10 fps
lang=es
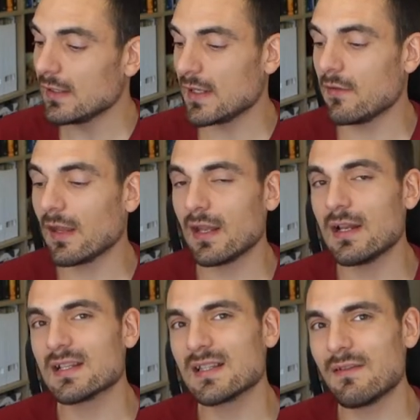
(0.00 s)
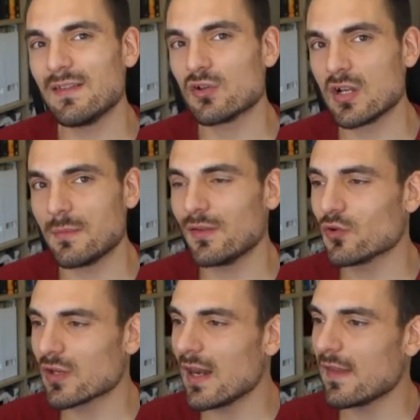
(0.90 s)
y debe ingerirse a través de los
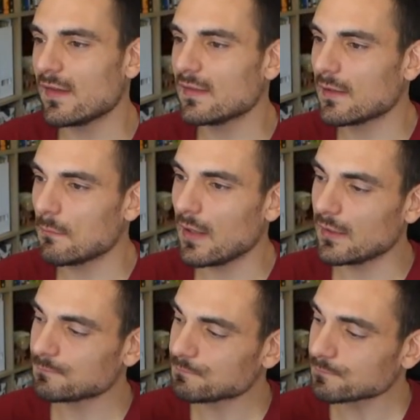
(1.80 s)
alimentos en la dieta, ¿vale?